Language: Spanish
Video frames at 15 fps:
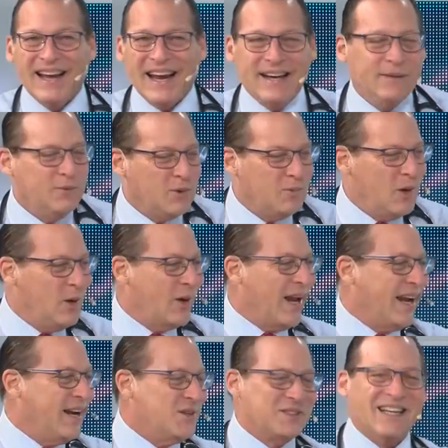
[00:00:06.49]
En un
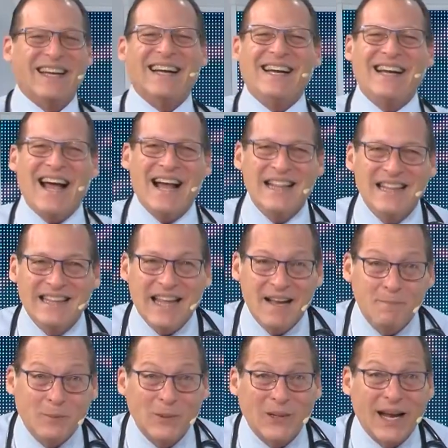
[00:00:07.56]
bloque que nos
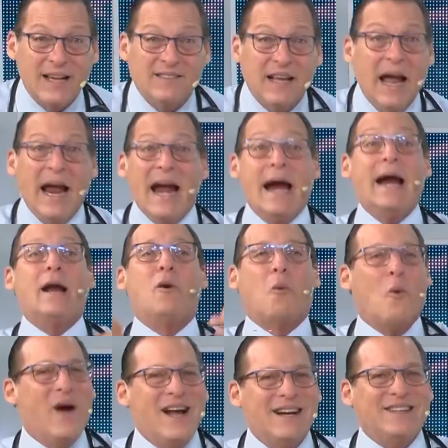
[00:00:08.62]
encanta porque es el
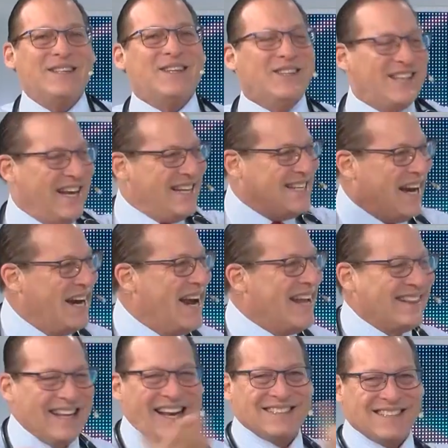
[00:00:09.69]
huerto de
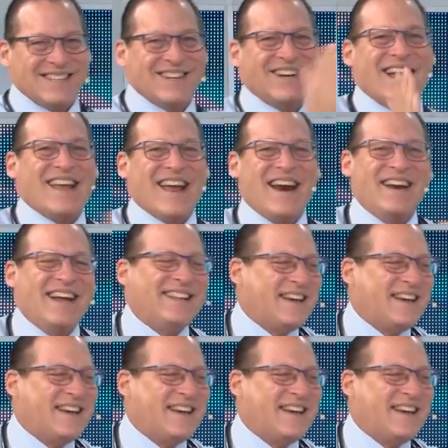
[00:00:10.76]
Janet, la señora Janet